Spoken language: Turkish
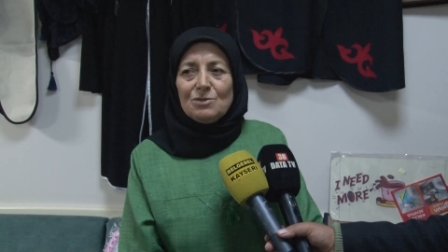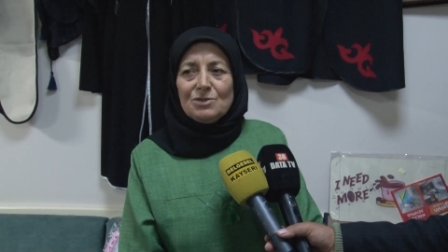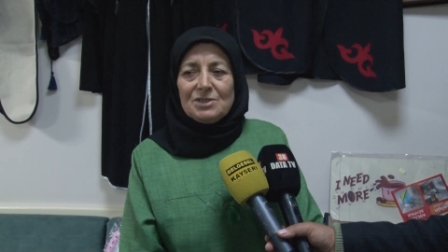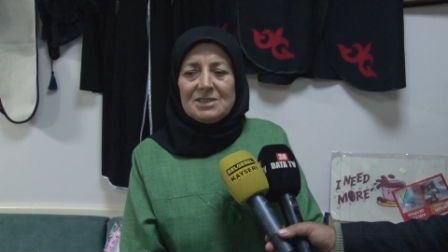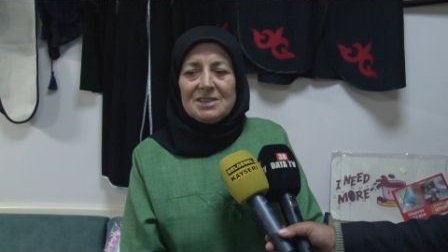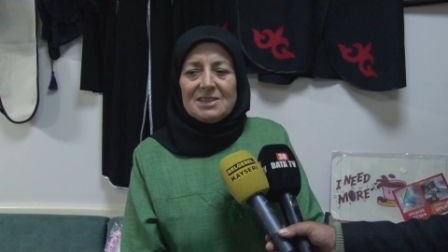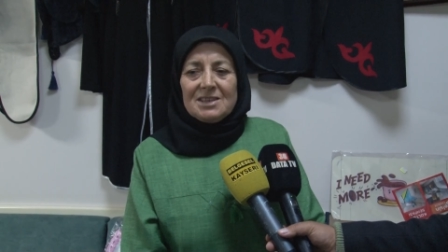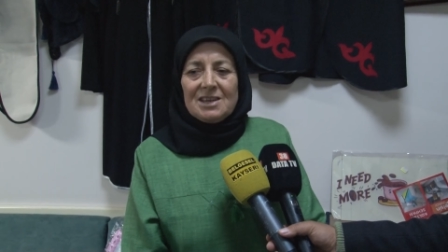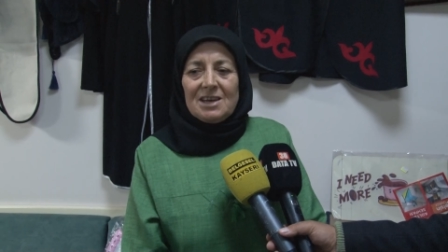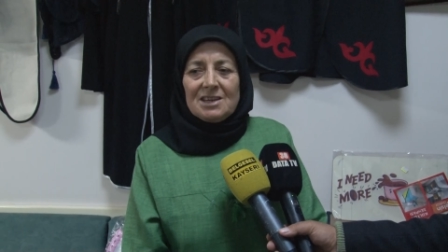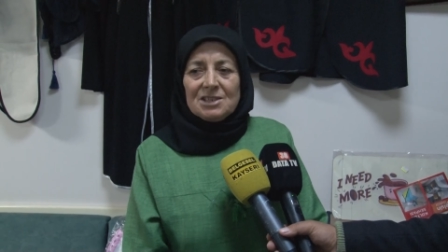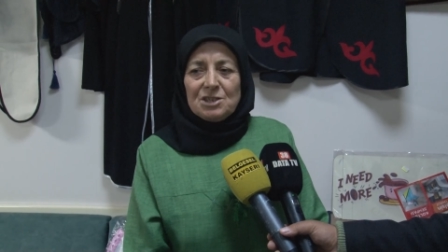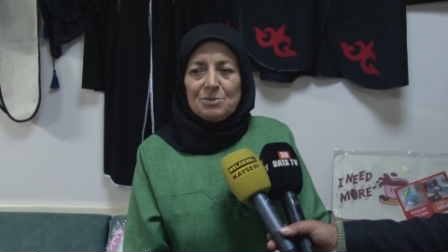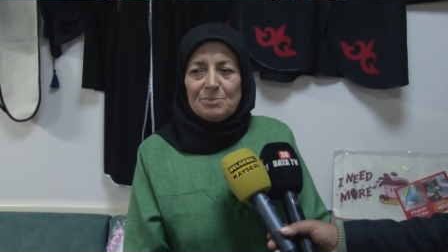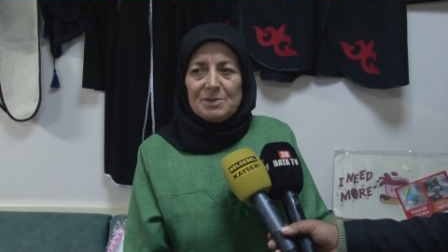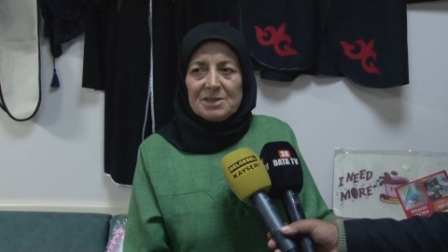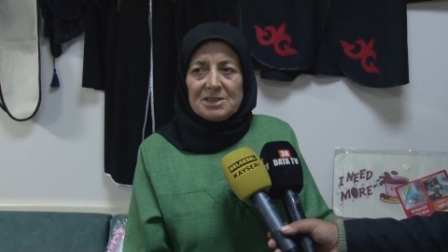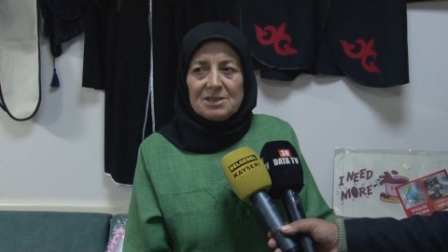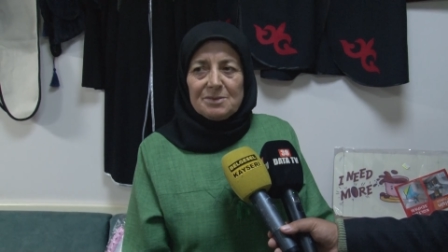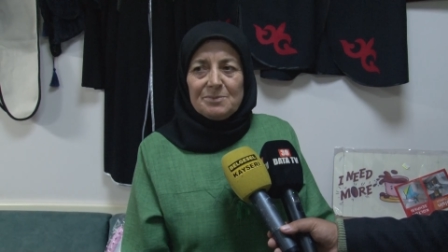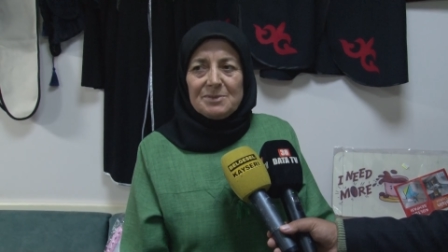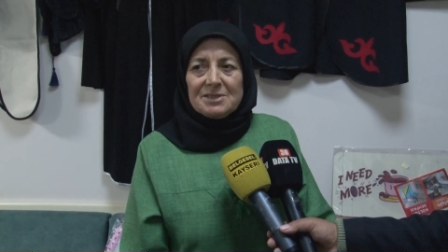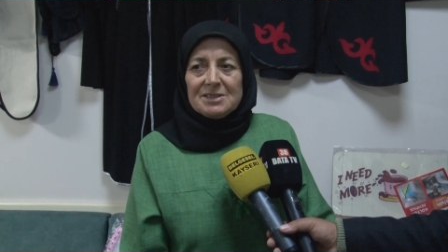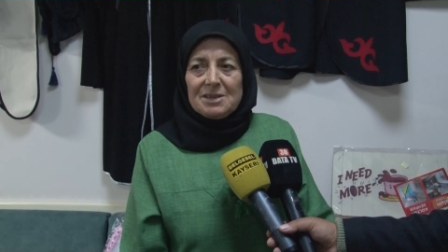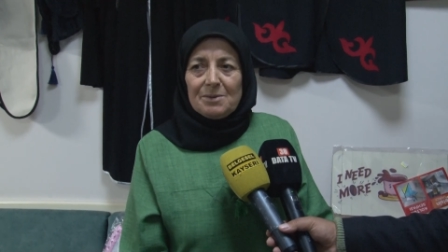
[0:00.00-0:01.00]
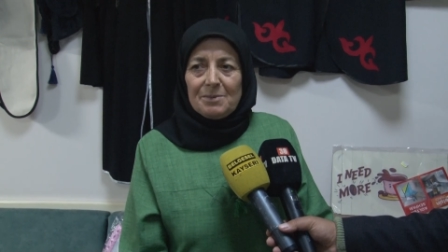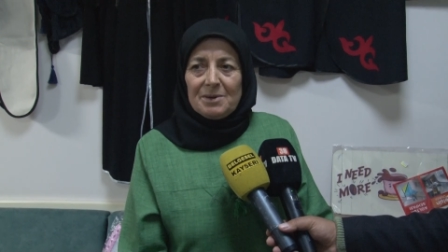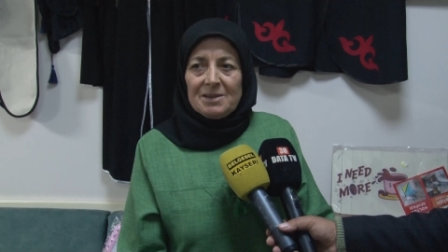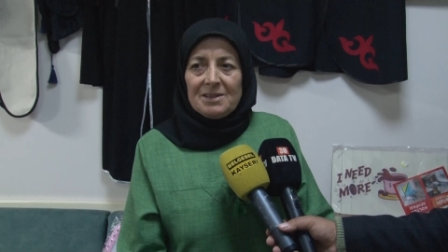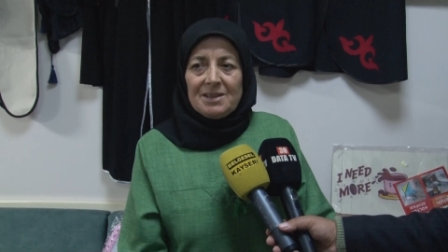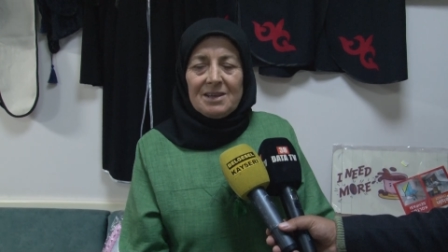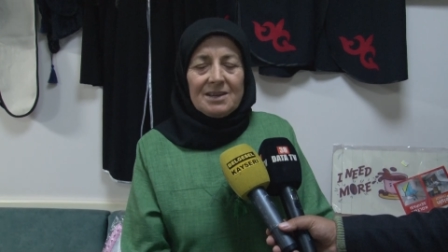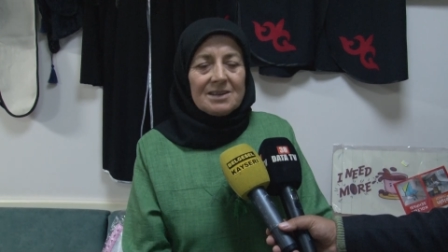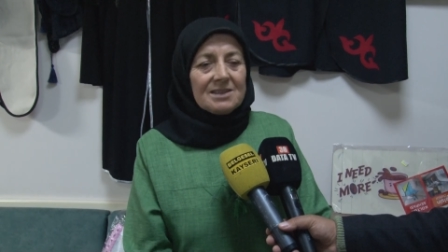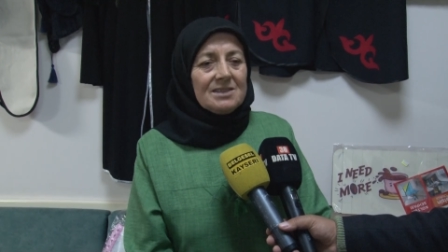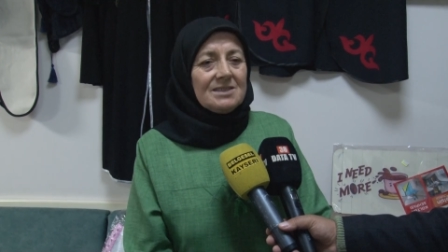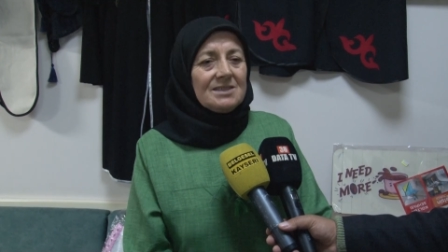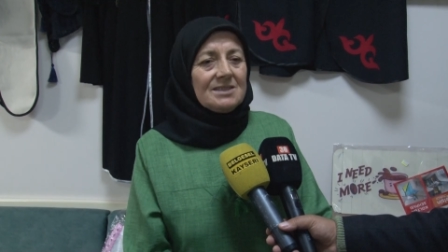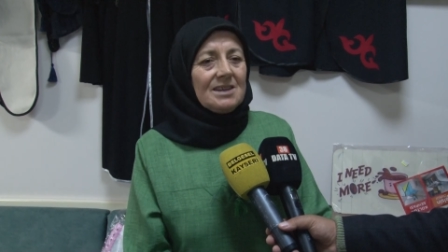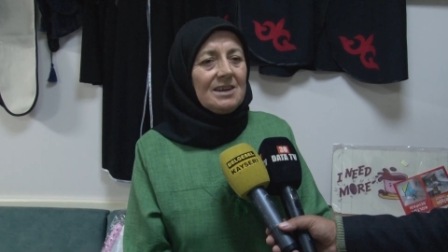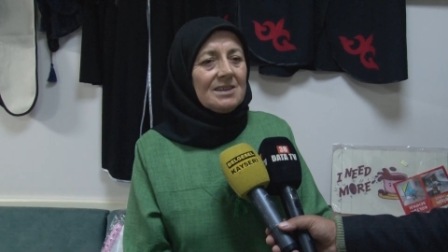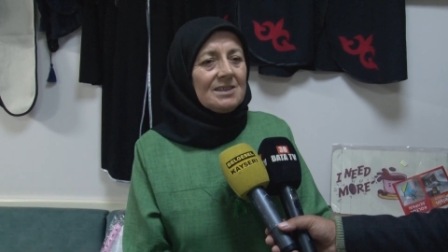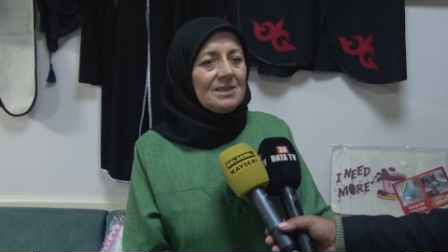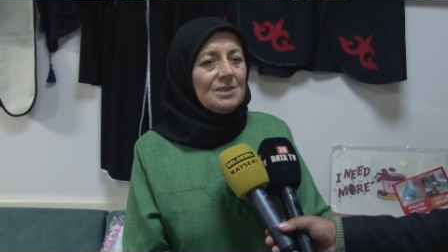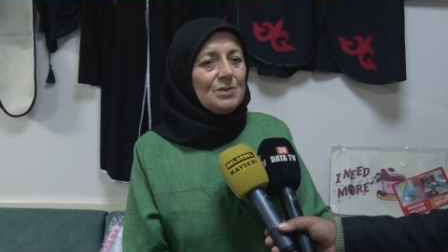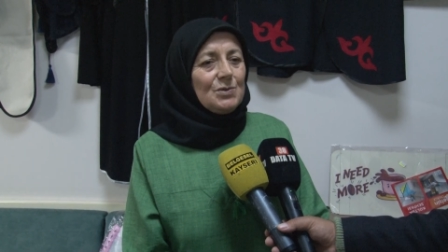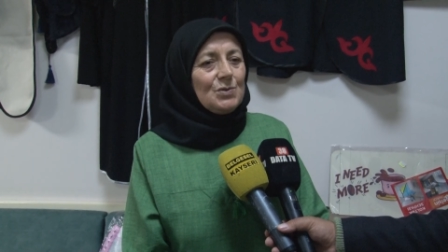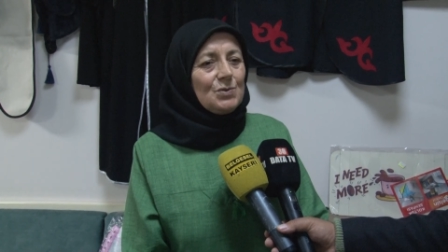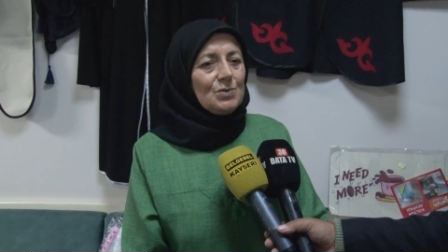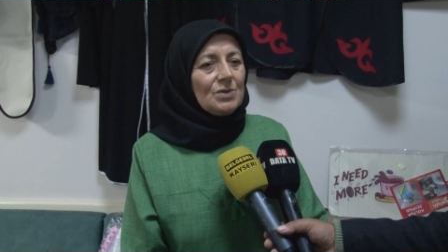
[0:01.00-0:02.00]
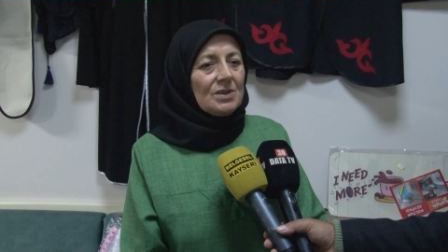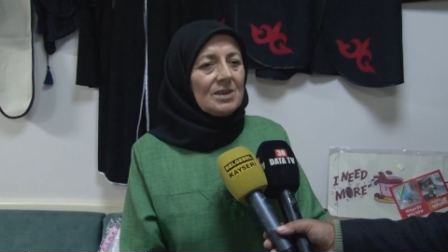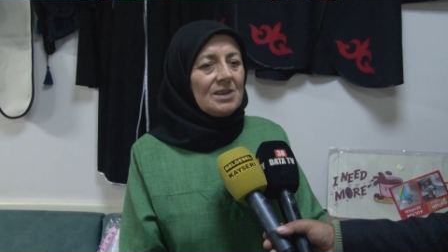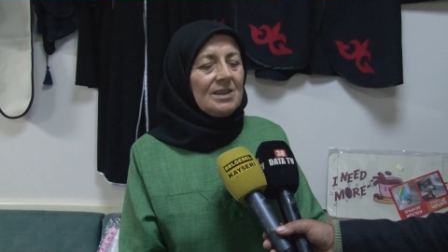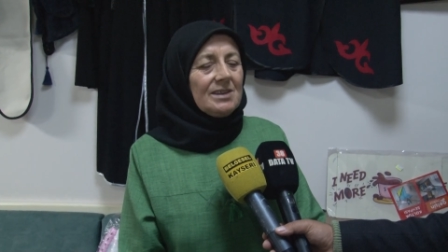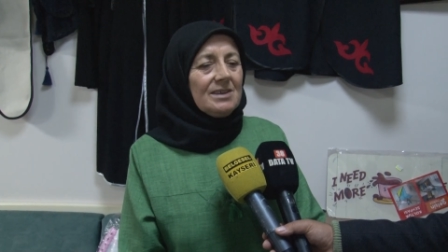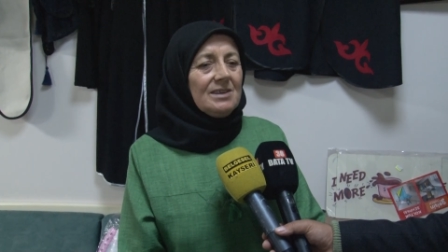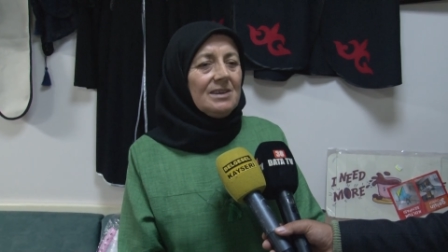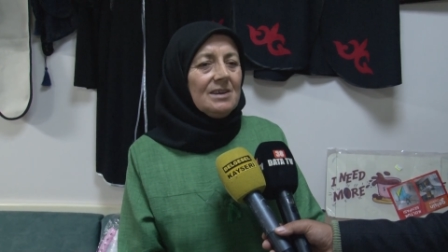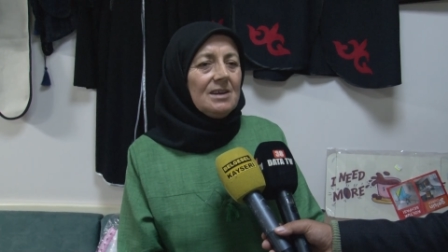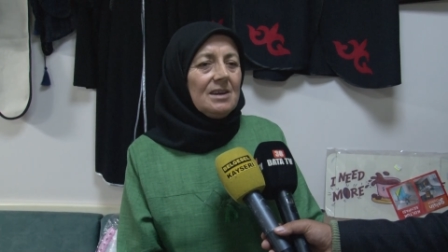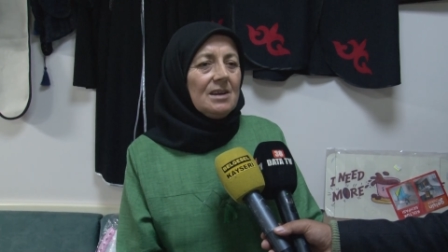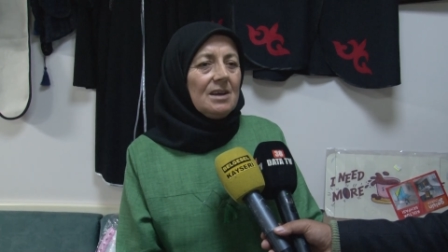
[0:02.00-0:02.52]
Sergi açmadığımız zamanlarda zaten sürekli